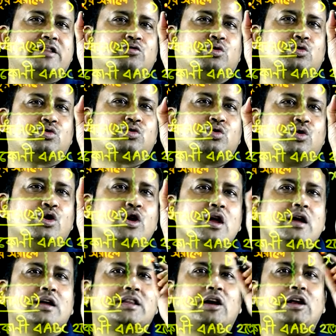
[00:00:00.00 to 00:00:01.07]
এর দূরত্ব
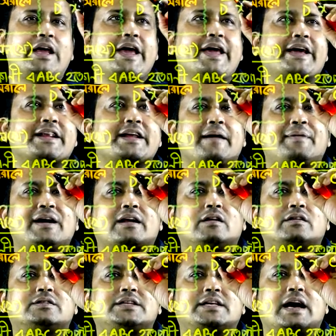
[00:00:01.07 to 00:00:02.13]
তাহলে এইখানে আমার
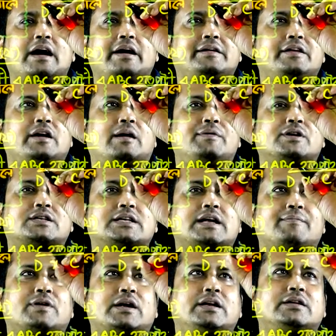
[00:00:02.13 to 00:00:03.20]
যেটা ই হবে সেটা
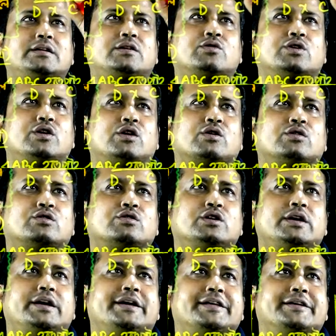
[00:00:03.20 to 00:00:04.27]
আমরা ই করে অঙ্কন করি
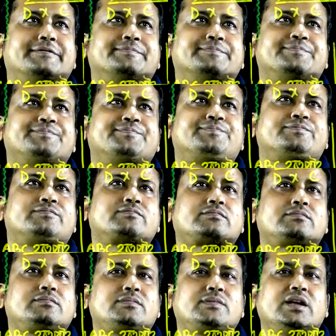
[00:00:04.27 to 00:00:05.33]
এই
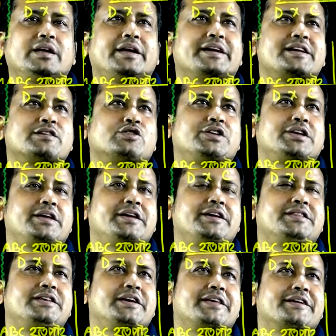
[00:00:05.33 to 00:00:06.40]
এটা যদি ই e
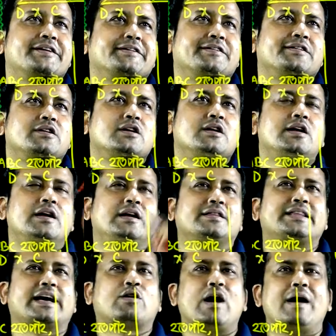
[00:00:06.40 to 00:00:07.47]
দেই
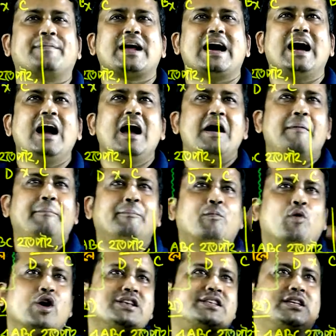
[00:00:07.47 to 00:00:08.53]
দেখো আমরা
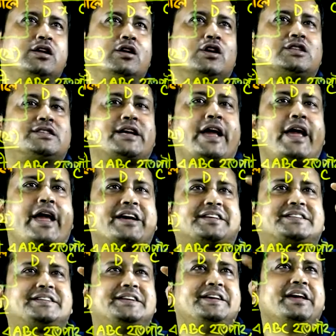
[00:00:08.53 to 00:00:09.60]
মই ছিল হচ্ছে
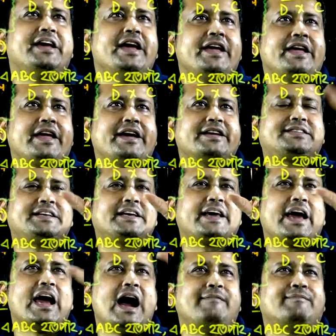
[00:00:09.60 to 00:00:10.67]
এসি
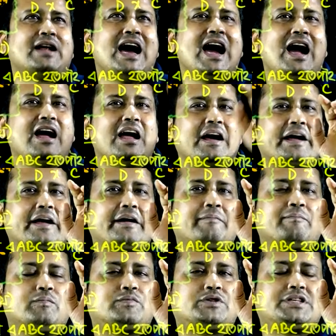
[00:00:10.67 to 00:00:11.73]
এসিকে আমরা
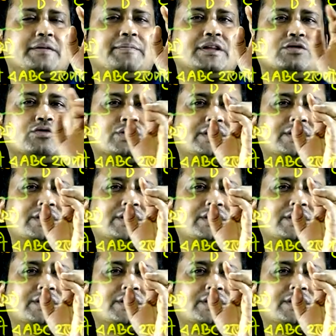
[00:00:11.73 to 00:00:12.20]
সি বিন্দু